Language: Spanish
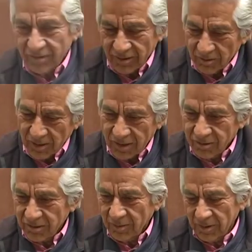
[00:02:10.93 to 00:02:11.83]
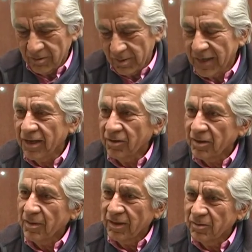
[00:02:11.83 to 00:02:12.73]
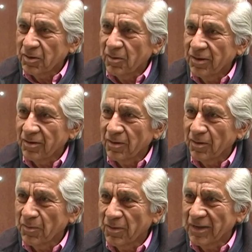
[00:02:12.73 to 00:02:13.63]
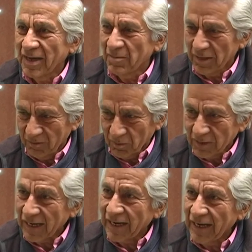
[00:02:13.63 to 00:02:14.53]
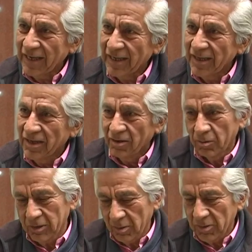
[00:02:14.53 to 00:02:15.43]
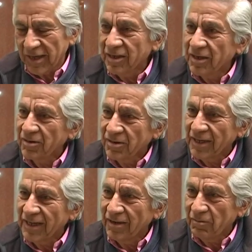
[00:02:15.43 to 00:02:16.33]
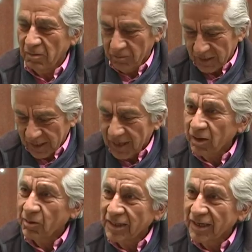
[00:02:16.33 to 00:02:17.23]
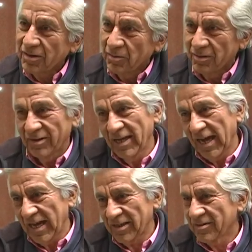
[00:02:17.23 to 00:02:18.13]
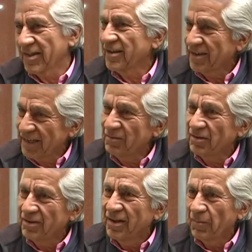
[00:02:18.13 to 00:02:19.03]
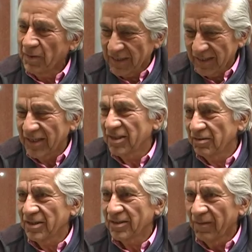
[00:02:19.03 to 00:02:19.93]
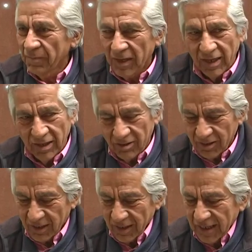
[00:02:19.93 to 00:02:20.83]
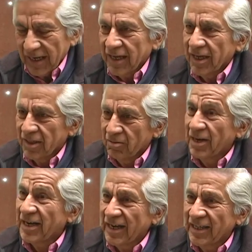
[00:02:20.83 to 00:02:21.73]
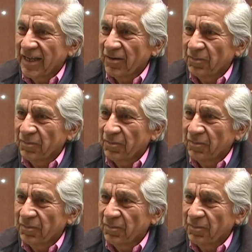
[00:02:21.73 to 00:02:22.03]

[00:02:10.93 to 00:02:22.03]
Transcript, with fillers: ha sido una cosa pero maravillosa para los adultos mayores, porque vamos a disfrutarla. Los últimos años que los quedan los vamos a disfrutar en la guida, como hartos años que venimos pretendiendo esto. Y hoy en día es una realidad.